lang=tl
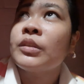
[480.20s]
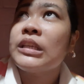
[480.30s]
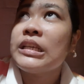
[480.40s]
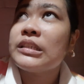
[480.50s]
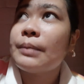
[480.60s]

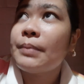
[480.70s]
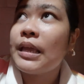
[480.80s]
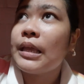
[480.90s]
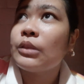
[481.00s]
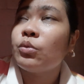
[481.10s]
kisa
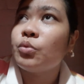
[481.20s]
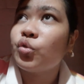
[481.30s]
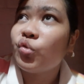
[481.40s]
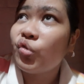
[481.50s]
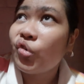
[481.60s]
may
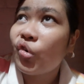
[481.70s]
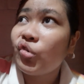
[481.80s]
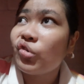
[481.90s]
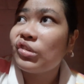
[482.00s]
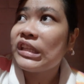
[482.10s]
tumutulo,
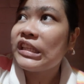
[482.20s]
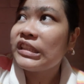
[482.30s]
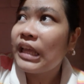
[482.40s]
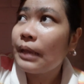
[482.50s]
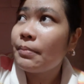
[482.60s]
yung
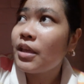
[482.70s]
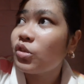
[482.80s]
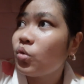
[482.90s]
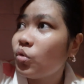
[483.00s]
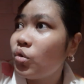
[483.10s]
dingding may
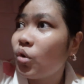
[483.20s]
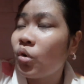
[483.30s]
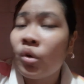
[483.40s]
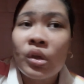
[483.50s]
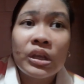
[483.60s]

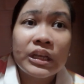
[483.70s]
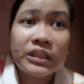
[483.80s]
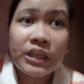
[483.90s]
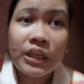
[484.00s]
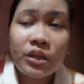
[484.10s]
tulo,
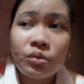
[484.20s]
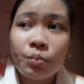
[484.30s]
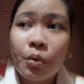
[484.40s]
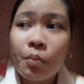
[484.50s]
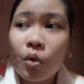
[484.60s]
kasi yung
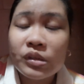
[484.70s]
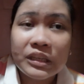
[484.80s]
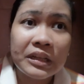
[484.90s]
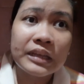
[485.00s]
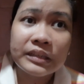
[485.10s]
bubong
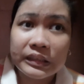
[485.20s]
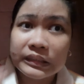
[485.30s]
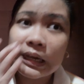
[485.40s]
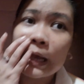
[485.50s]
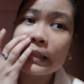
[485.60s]

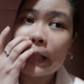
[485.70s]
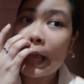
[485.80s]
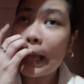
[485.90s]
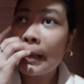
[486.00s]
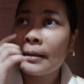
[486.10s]
sinasadya
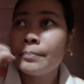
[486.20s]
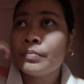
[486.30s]
na